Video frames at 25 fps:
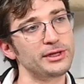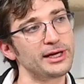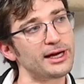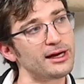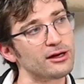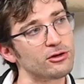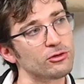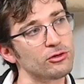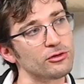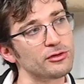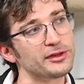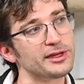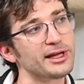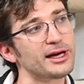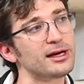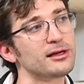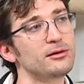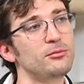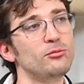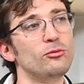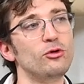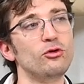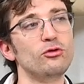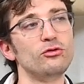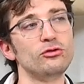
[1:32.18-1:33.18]
di raccontare il
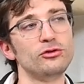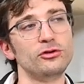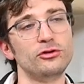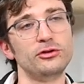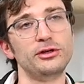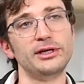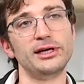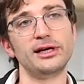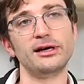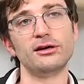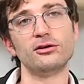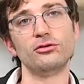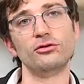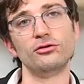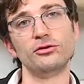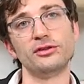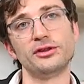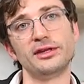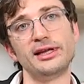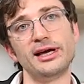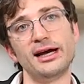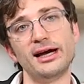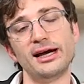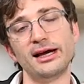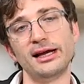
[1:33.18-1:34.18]
mondo, di
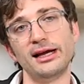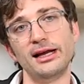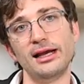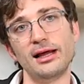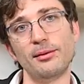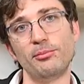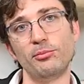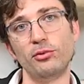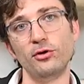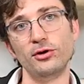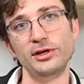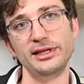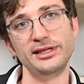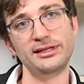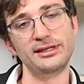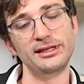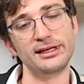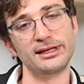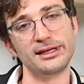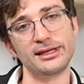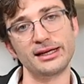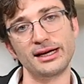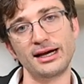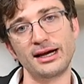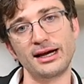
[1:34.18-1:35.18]
raccontare la
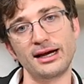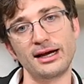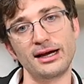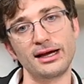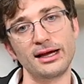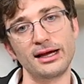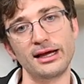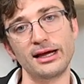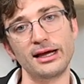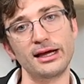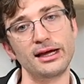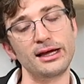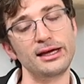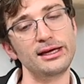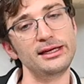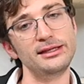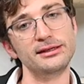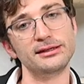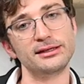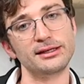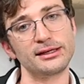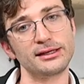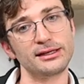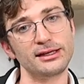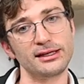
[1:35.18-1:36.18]
politica eh,
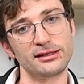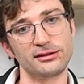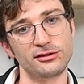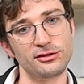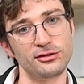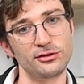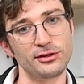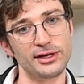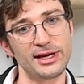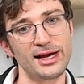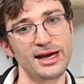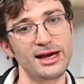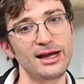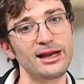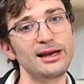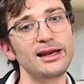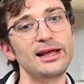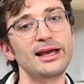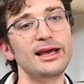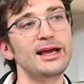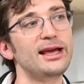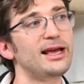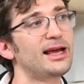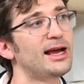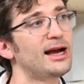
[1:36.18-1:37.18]

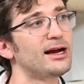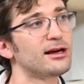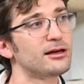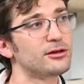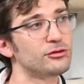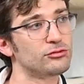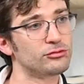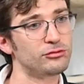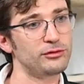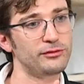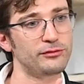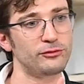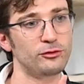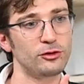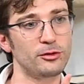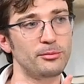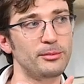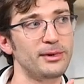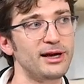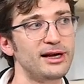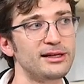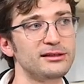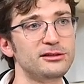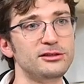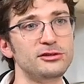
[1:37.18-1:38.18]
internazionale e anche sui
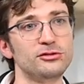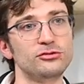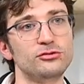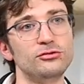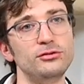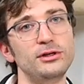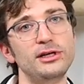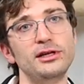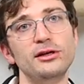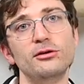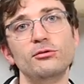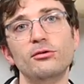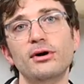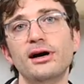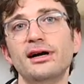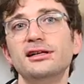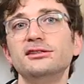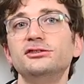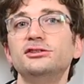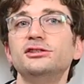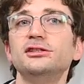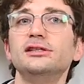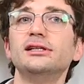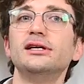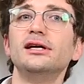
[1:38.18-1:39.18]
formati, sui
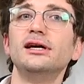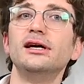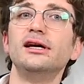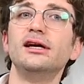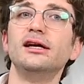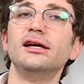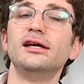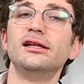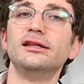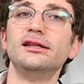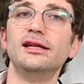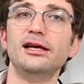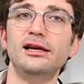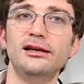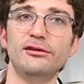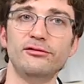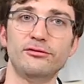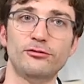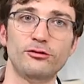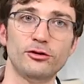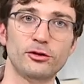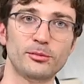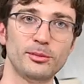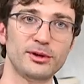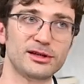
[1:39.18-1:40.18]
linguaggi
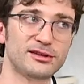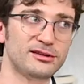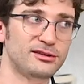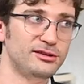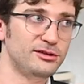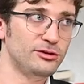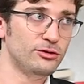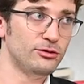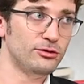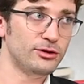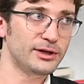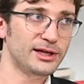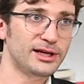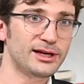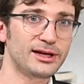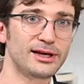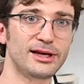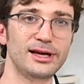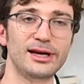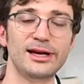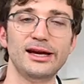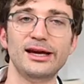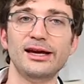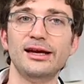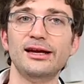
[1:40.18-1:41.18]
dell'informazione
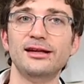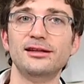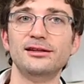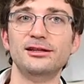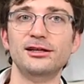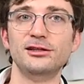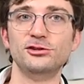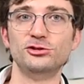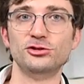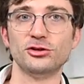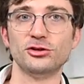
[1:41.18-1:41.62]
e del